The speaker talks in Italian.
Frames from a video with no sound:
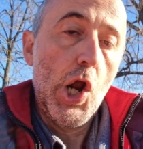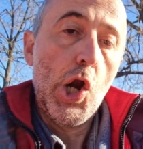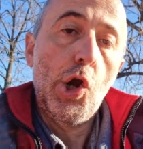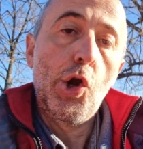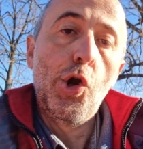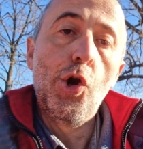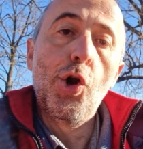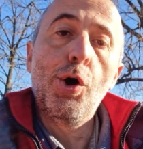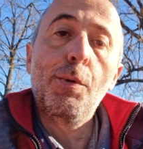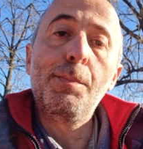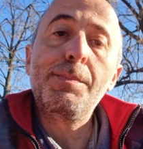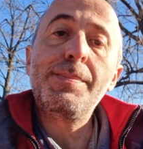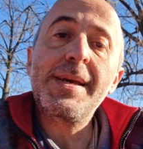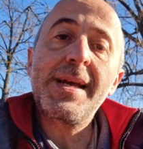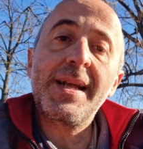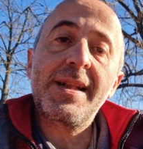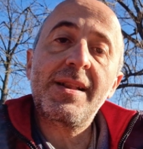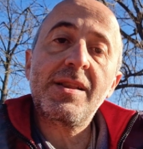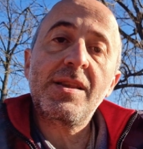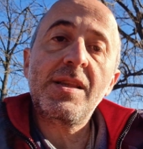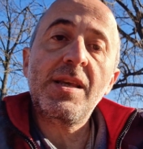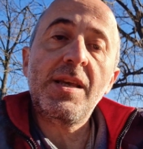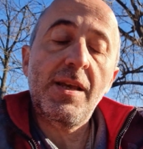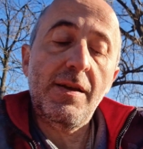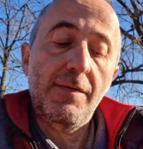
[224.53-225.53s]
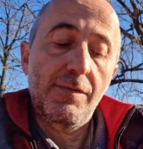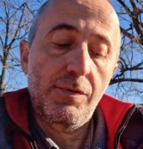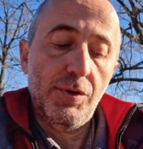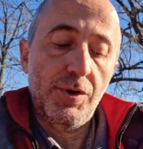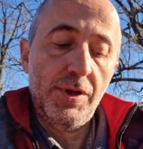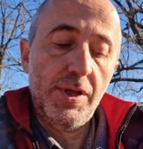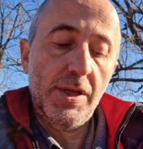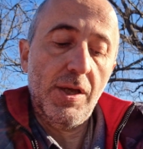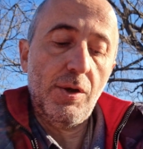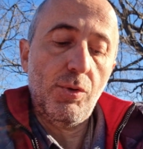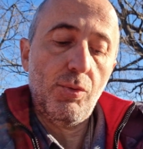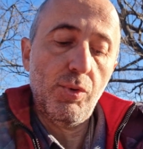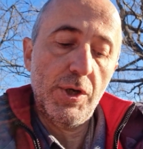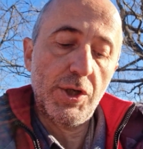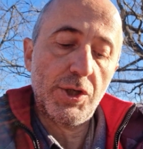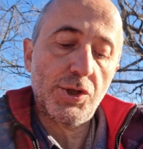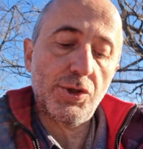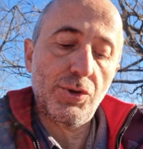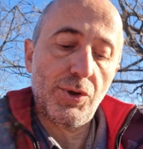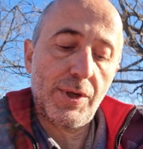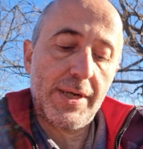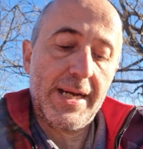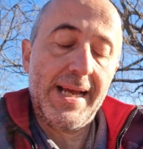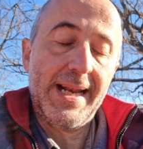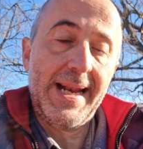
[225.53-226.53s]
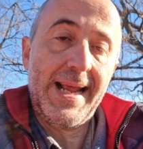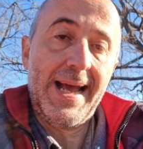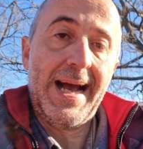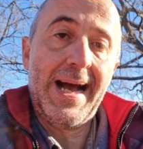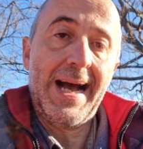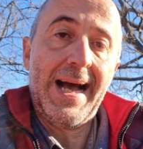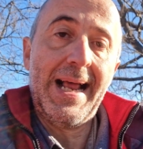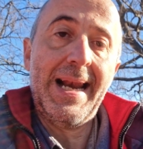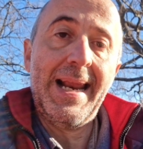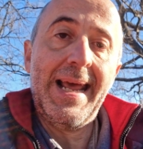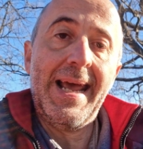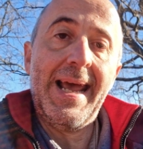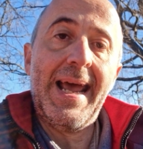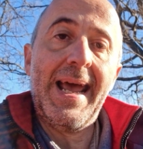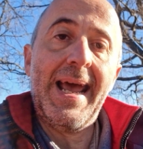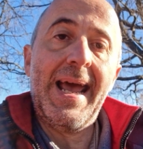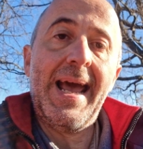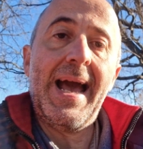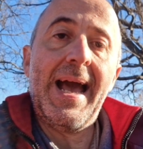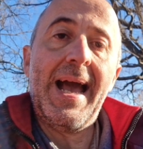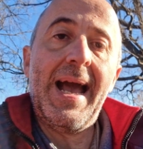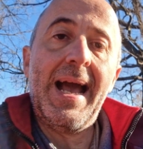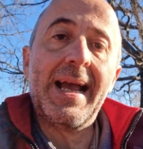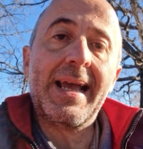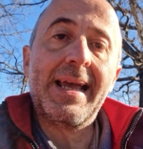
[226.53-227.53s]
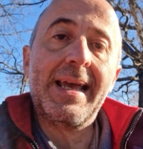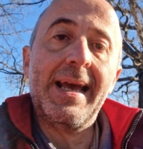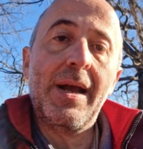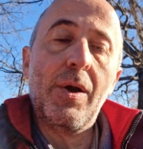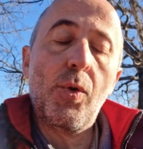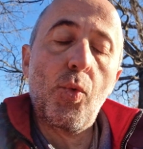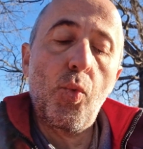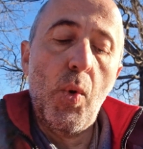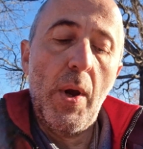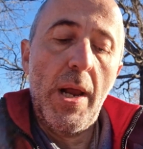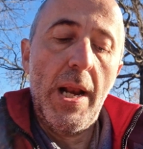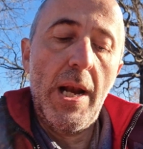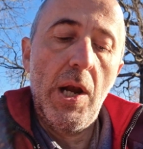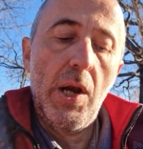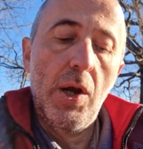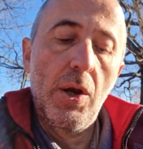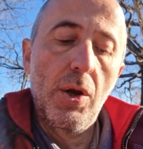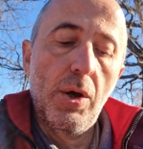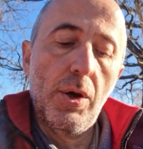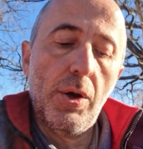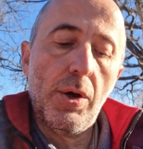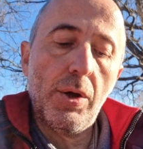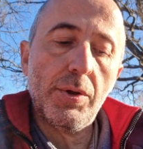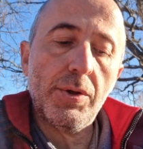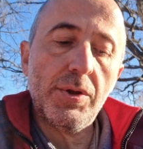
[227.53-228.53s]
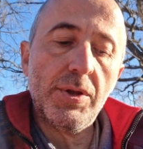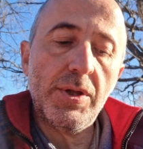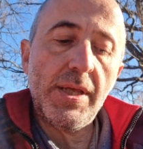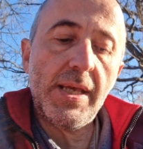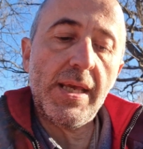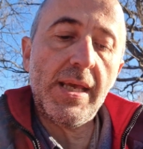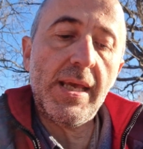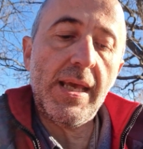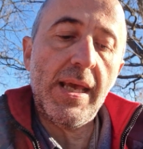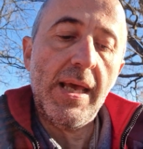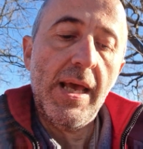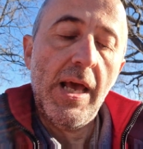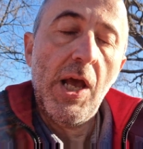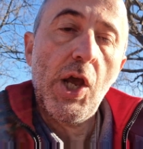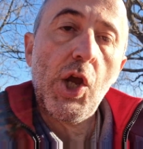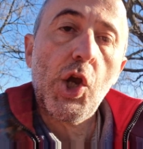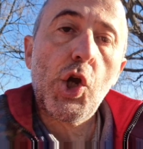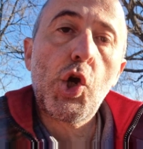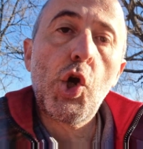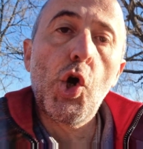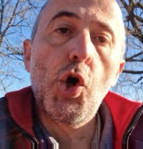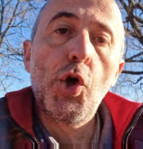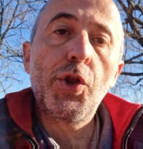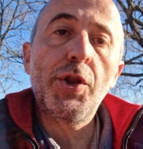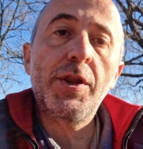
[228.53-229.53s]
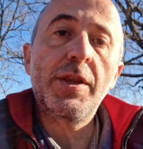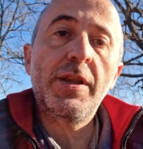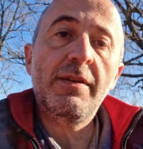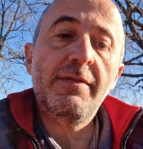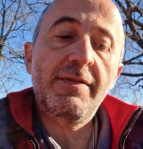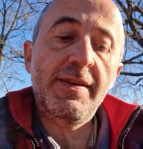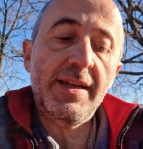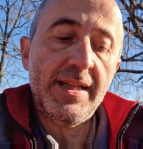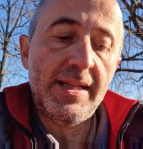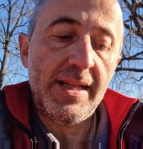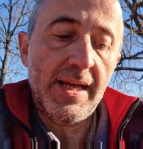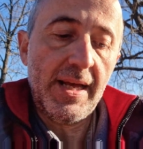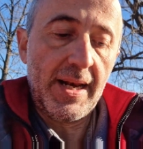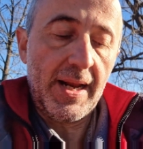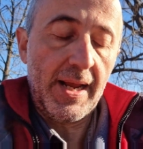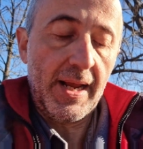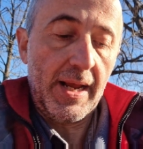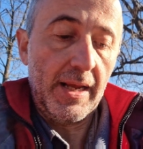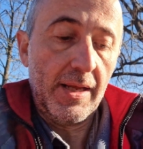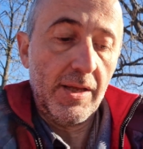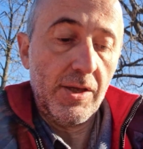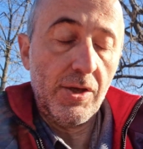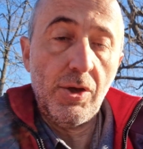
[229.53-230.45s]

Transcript: L'obiettivo di questo canale è anche quello di condividere.